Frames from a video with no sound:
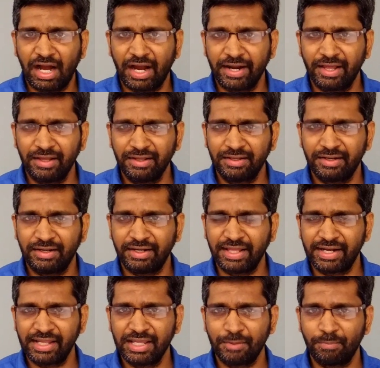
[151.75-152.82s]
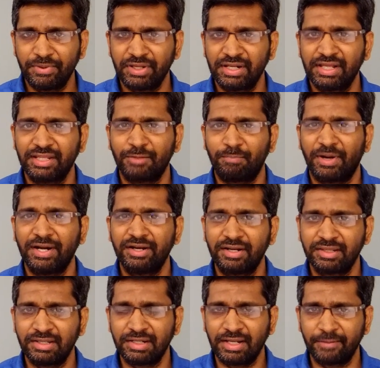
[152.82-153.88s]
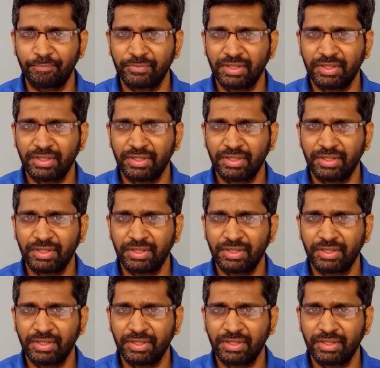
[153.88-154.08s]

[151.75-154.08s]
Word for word: ஆனால் நிறைய பேர் அதை பண்ணுறதில்ல